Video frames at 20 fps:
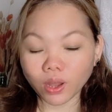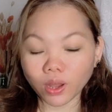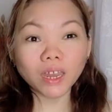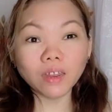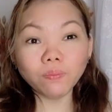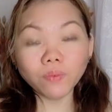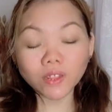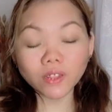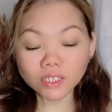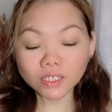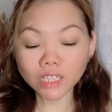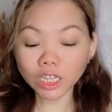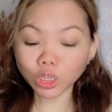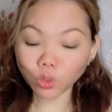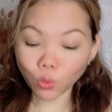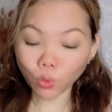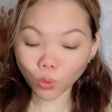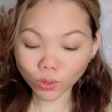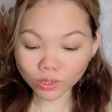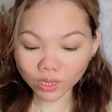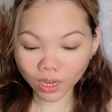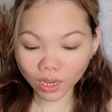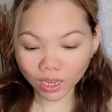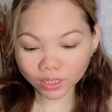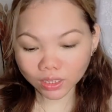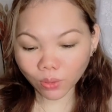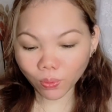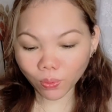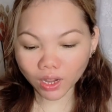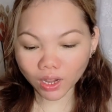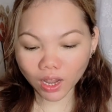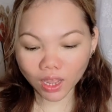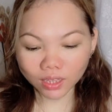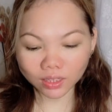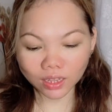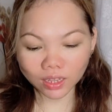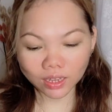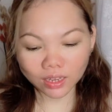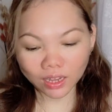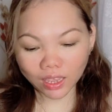Benefits nito sa katawan
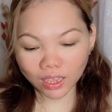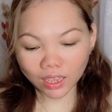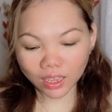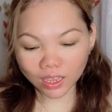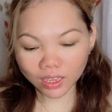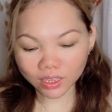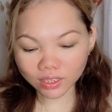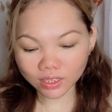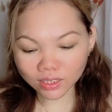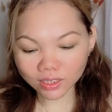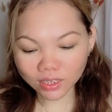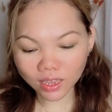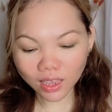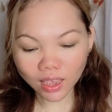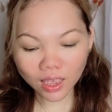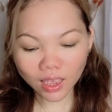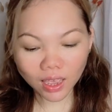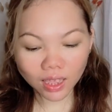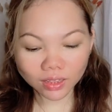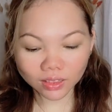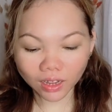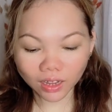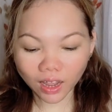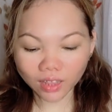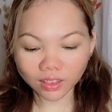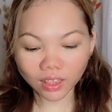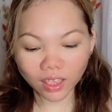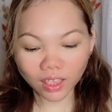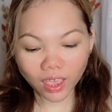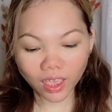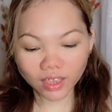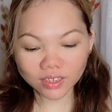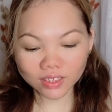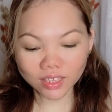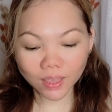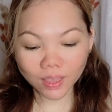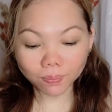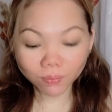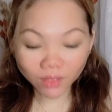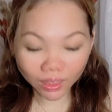natin is treating
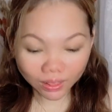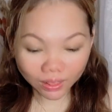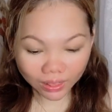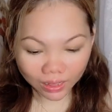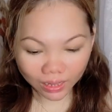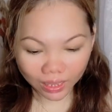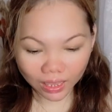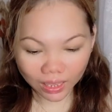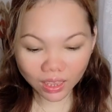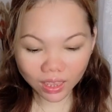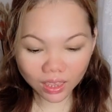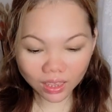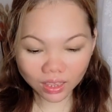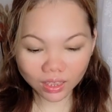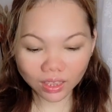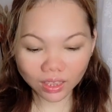acceptedly